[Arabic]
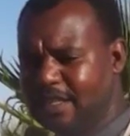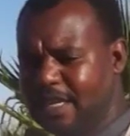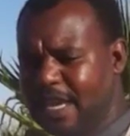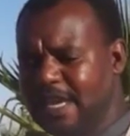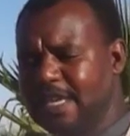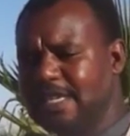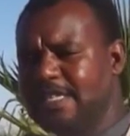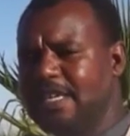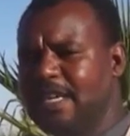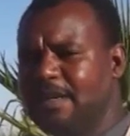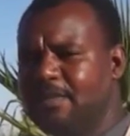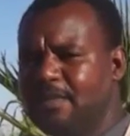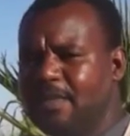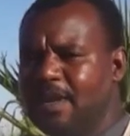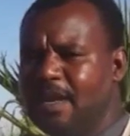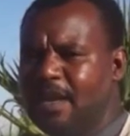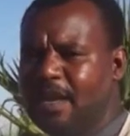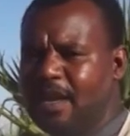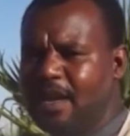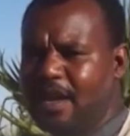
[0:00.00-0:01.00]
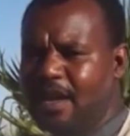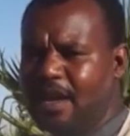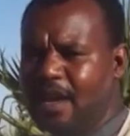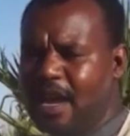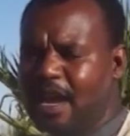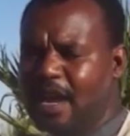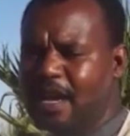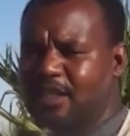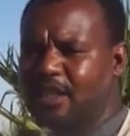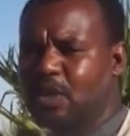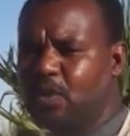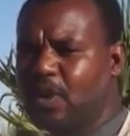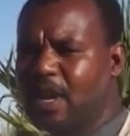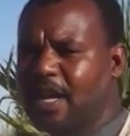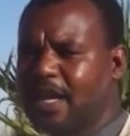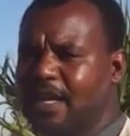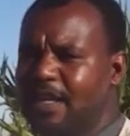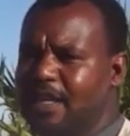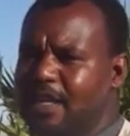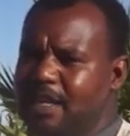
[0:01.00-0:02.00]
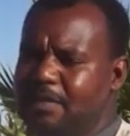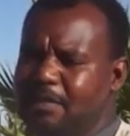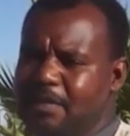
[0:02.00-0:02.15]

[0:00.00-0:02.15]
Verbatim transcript: كحزام آه، اخضر واقي